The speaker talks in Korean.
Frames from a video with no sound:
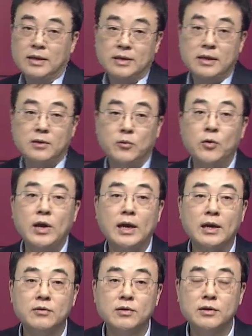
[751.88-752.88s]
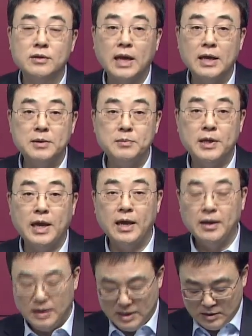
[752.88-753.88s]
계단 올라갈 수 있는 타이밍에
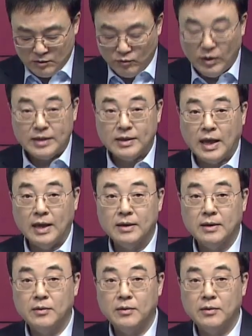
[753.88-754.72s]
들어왔다.